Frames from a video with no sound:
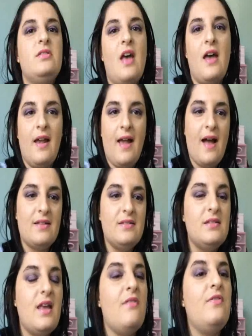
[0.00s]
Ciao
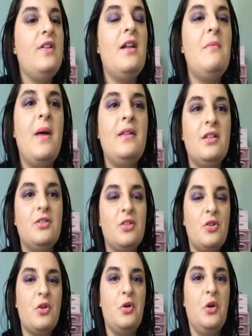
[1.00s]
ragazze, finalmente
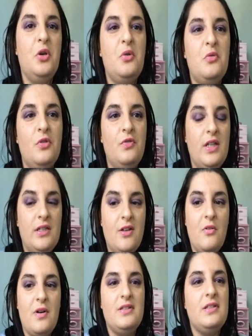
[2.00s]
torno con un nuovo
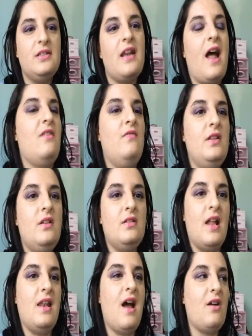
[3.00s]
video, questo sarà il video
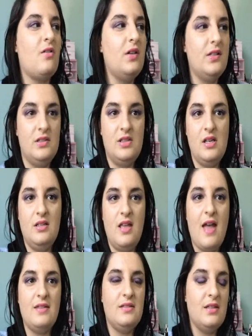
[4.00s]
della collezione di
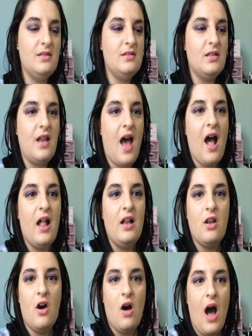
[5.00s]
Essence, la
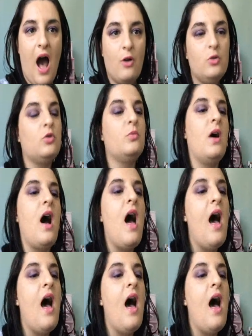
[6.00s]
Hello Autumn.